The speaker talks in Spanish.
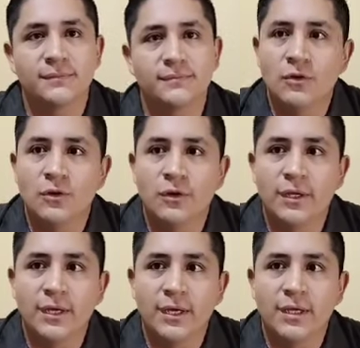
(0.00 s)
Yo
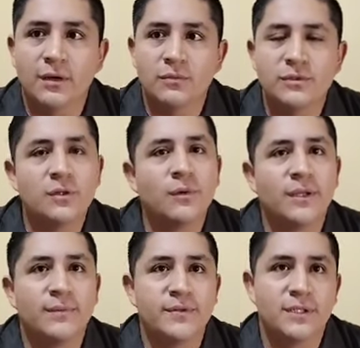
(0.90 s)
diría que un
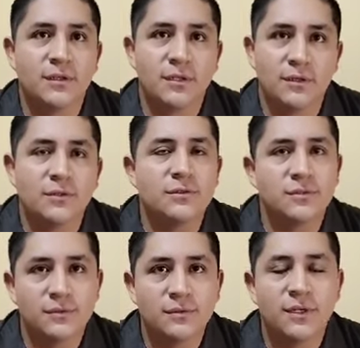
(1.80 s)
50% de
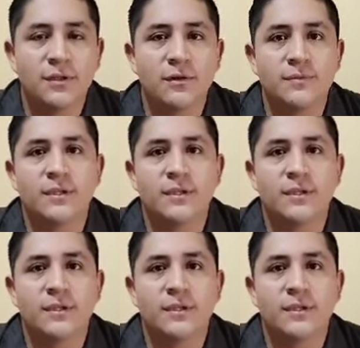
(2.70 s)
los, dentro de